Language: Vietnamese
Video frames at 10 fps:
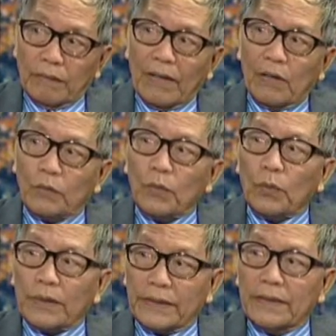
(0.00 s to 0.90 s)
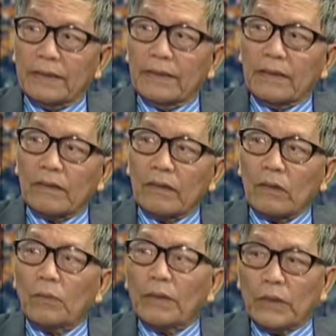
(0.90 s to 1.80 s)
vào cái cuộc chơi
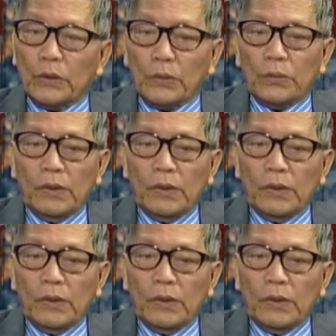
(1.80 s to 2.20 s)
WTO